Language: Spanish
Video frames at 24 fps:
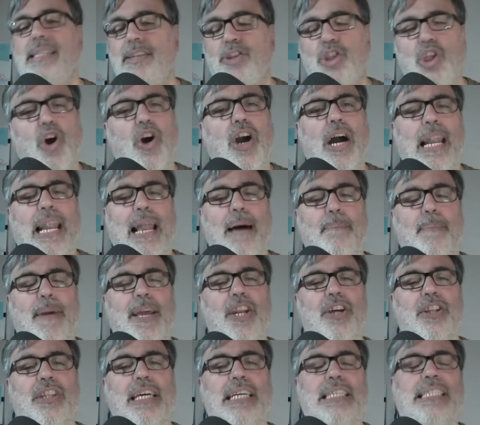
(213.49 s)
Tocan la
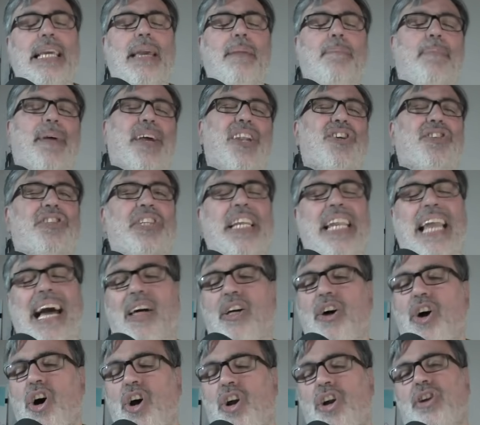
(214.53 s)
pelota, sí, pero sin
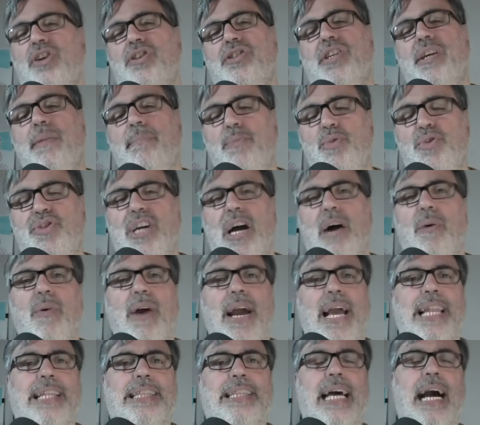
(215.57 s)
adorno, sin mucha
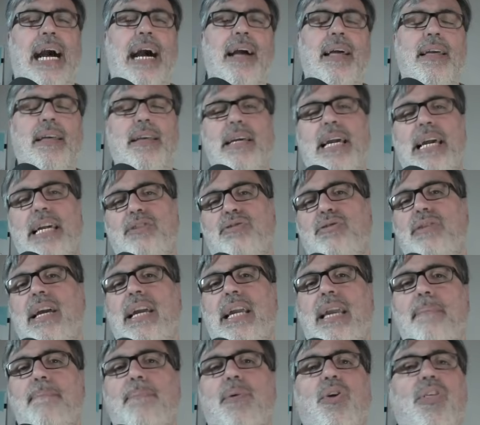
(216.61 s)
vuelta. Es un
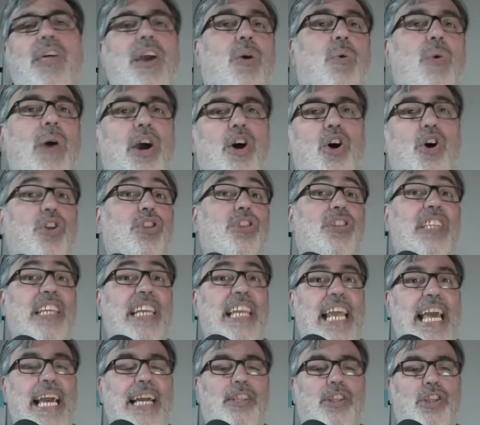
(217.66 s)
equipo de juego
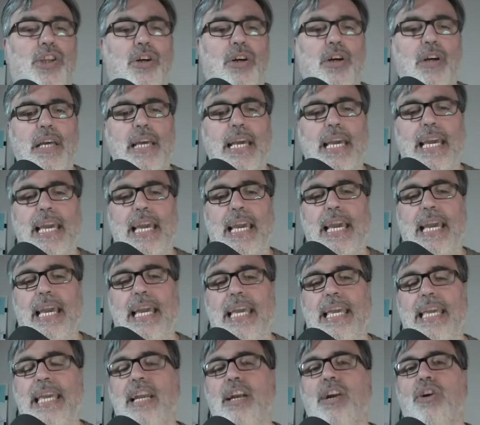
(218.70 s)
directo eh,
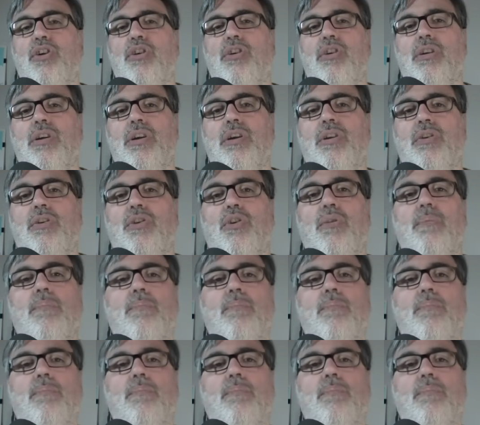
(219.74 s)
y con,